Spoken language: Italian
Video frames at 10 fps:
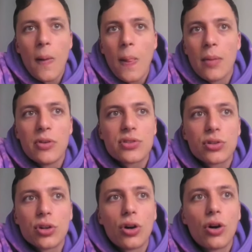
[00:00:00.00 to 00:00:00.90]
e mi
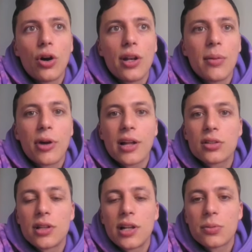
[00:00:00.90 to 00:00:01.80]
sono
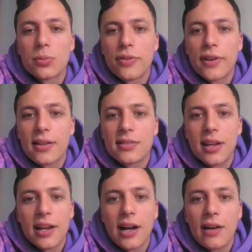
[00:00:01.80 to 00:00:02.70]
innamorato dell'atmosfera che si
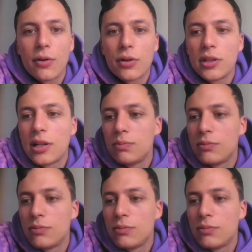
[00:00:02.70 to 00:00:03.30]
ricreava, quindi del,